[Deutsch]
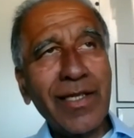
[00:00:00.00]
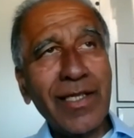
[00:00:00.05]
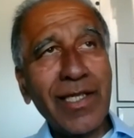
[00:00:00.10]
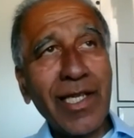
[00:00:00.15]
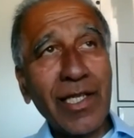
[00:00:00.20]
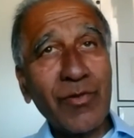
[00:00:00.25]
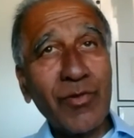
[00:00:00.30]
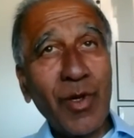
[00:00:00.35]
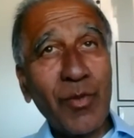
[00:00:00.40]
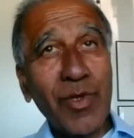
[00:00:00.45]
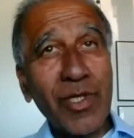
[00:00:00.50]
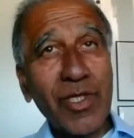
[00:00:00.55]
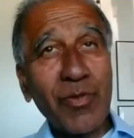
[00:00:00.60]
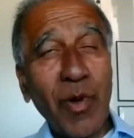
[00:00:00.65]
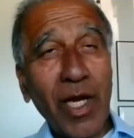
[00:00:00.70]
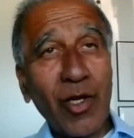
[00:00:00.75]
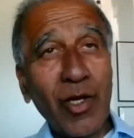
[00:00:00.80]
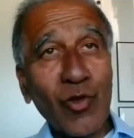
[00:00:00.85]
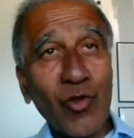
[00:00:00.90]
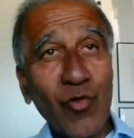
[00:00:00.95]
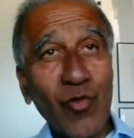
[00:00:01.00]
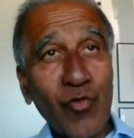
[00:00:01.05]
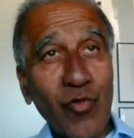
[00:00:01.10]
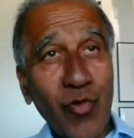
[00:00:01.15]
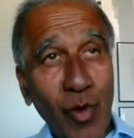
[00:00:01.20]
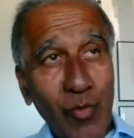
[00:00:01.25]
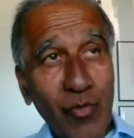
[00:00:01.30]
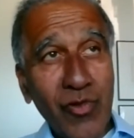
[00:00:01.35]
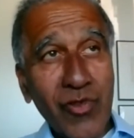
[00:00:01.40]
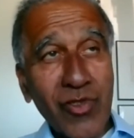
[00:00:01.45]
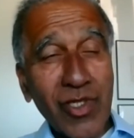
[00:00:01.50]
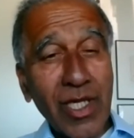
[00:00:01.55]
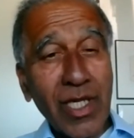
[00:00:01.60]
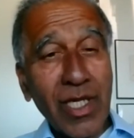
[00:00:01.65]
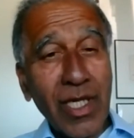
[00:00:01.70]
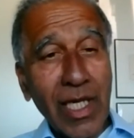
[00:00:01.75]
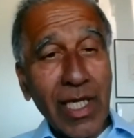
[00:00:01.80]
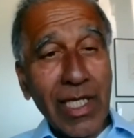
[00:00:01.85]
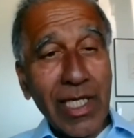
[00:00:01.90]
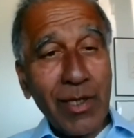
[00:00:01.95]
dass wir bis 2050
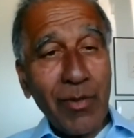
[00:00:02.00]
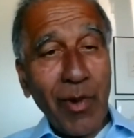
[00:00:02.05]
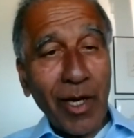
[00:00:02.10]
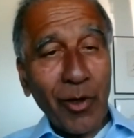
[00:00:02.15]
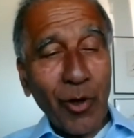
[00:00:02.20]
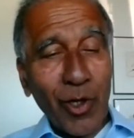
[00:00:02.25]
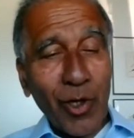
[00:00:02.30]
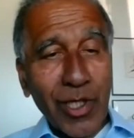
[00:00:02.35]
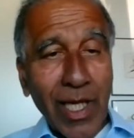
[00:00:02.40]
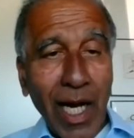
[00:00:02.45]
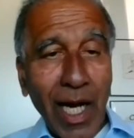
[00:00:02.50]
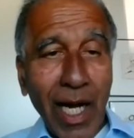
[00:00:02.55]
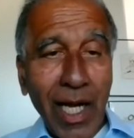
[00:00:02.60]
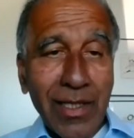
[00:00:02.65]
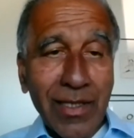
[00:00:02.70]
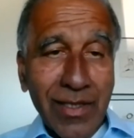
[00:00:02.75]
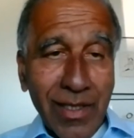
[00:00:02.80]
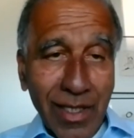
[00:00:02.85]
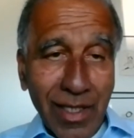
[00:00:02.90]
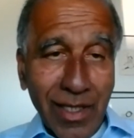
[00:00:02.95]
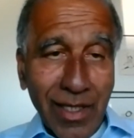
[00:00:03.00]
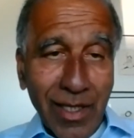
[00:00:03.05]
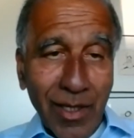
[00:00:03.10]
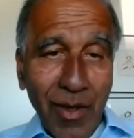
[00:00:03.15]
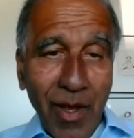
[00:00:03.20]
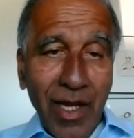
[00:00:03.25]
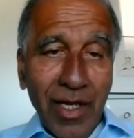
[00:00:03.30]
nicht klimaneutral sind